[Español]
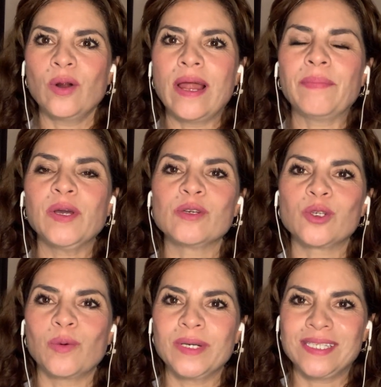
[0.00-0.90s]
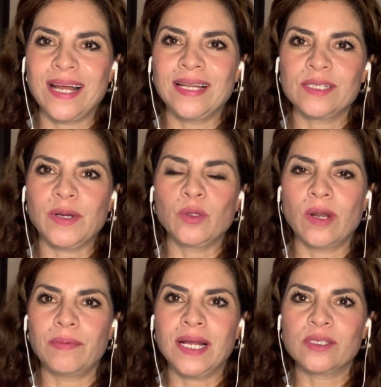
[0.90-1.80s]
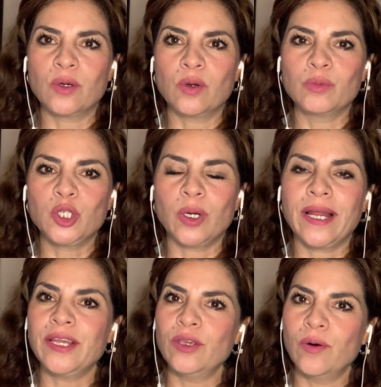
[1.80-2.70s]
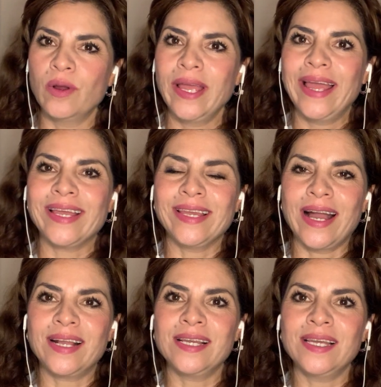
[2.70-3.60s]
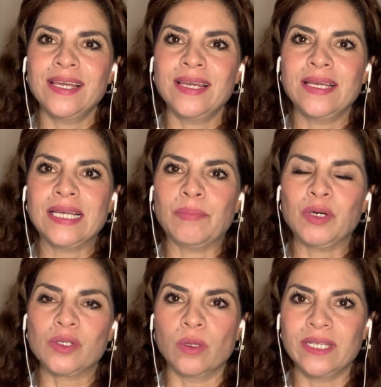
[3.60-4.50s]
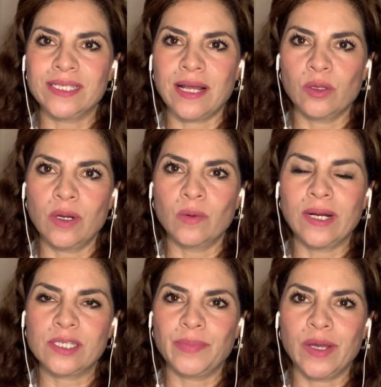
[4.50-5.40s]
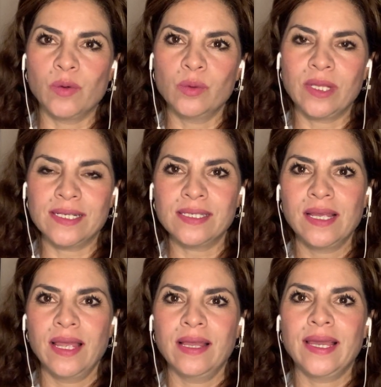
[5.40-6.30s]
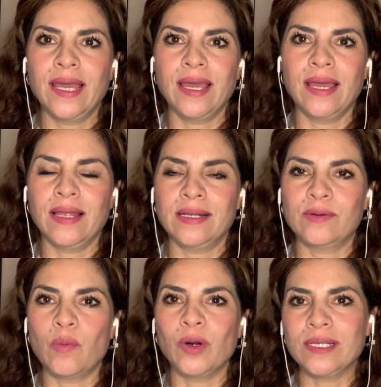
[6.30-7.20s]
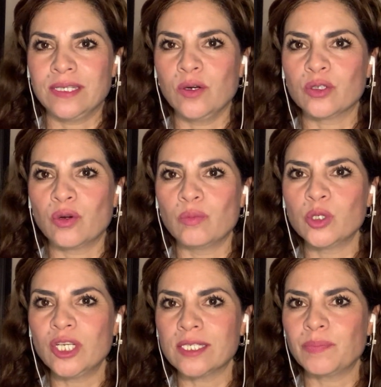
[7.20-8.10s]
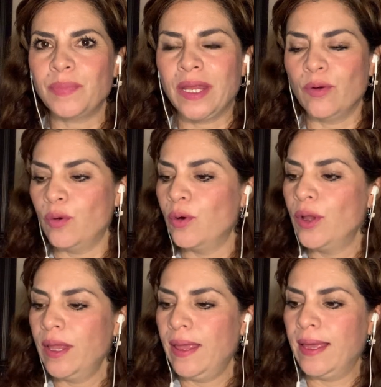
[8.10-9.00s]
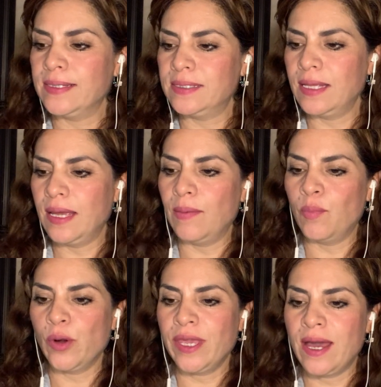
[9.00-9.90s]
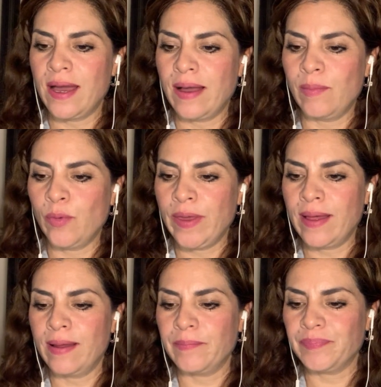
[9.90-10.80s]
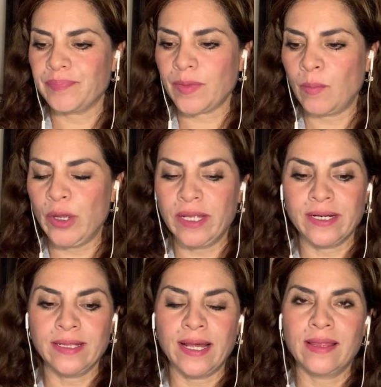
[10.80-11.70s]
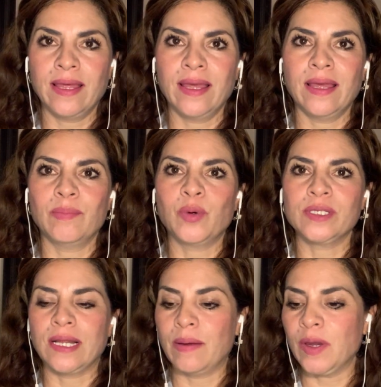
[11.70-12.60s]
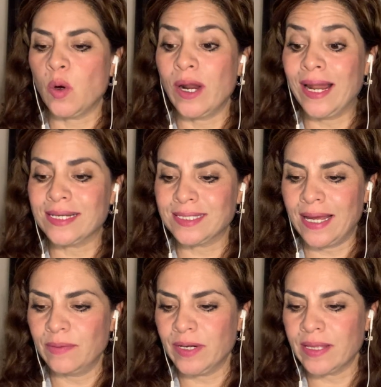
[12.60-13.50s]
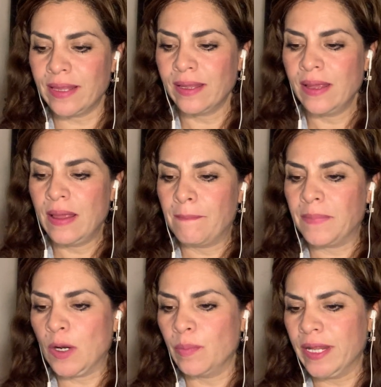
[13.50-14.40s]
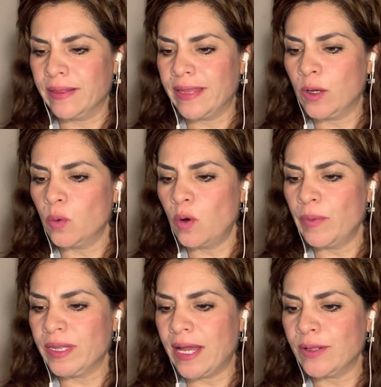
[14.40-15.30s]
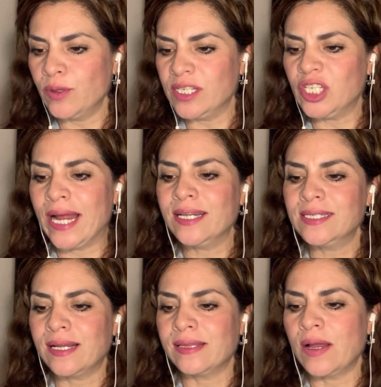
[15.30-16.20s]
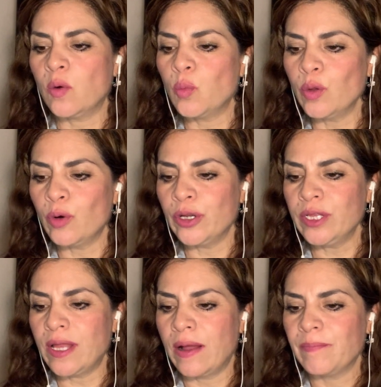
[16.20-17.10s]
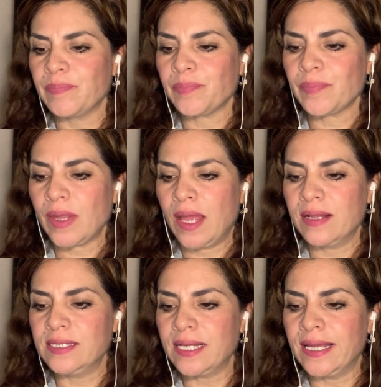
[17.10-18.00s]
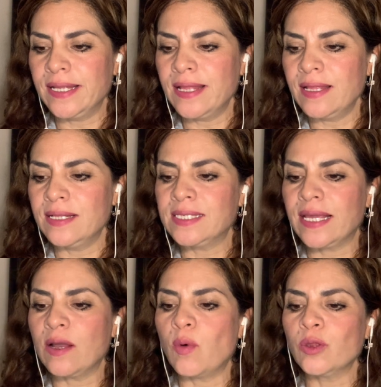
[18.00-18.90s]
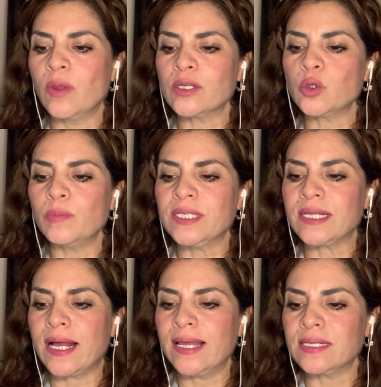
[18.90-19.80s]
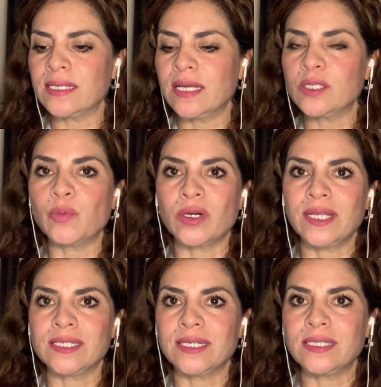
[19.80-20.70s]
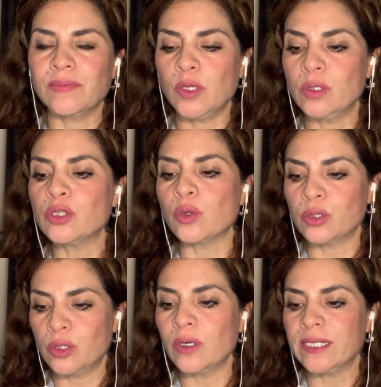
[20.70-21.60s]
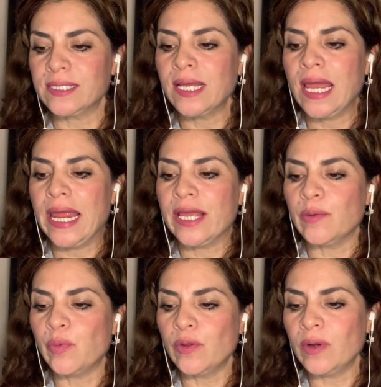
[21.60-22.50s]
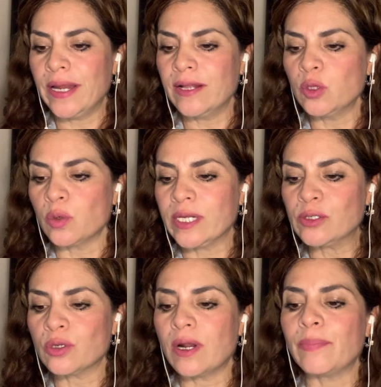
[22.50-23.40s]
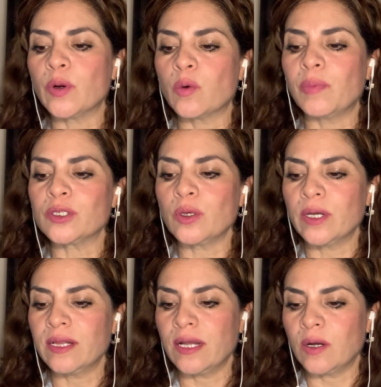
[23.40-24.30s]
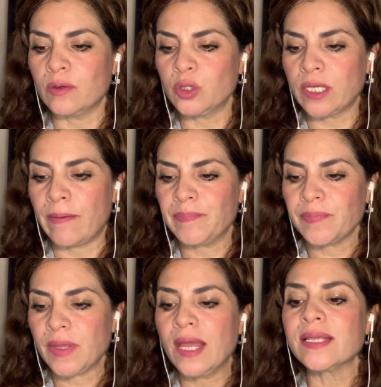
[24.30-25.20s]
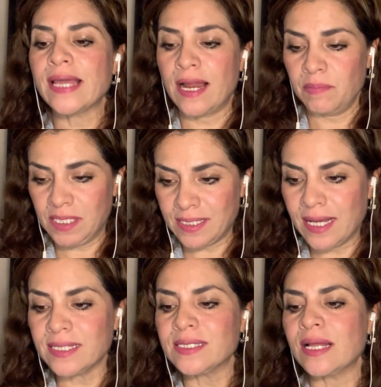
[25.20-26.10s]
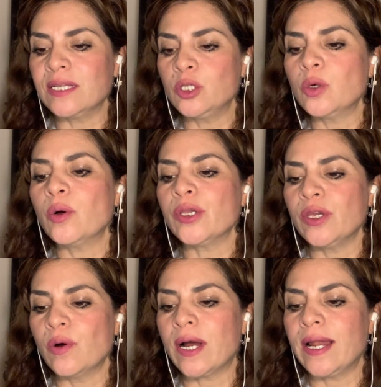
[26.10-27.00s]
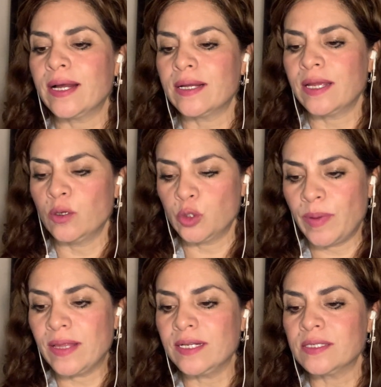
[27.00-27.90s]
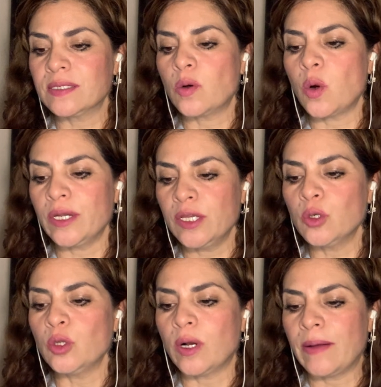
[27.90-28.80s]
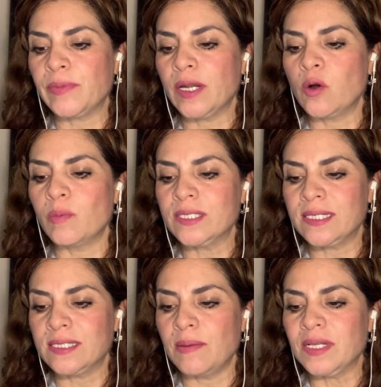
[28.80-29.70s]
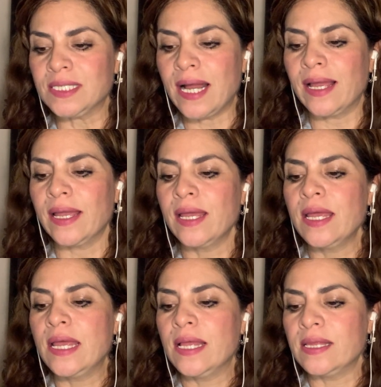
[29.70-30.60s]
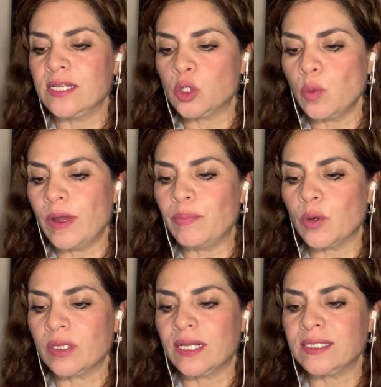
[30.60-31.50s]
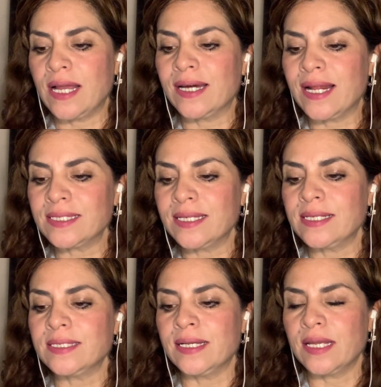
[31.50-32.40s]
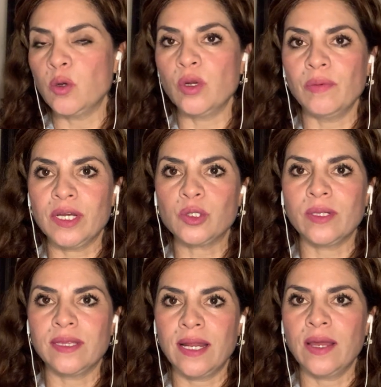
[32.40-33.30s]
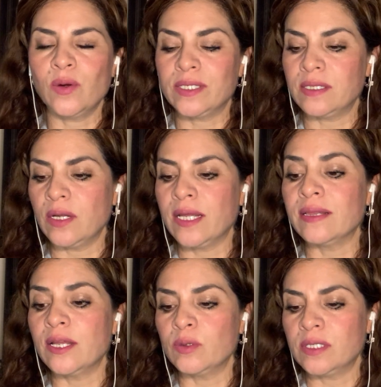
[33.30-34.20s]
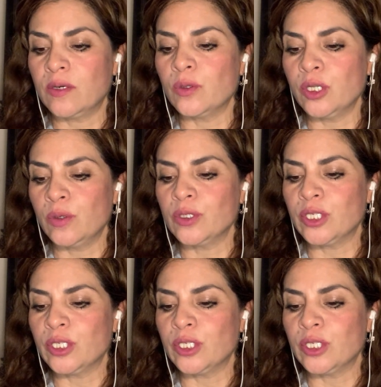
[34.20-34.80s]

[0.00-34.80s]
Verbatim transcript: Hola amigos, ¿cómo están? Les mando un abrazo con mucho cariño y aquí pues contestando algunas preguntas que como les digo son muchas, pero este voy a voy a voy a tratar de pues a lo mejor al azar, ¿verdad? Pero miren, tengo un comentario de Jani Santiago muy bonita. Dice, querida dice que cuando das un mensaje así es porque has recibido instrucciones y puedo leer en tu rostro la preocupación que te causa. Ya el mensaje está dicho y ojalá que los padres con niños lo capten como es este mensaje de suma importancia. Gracias y que el universo entero esté, entero esté contigo.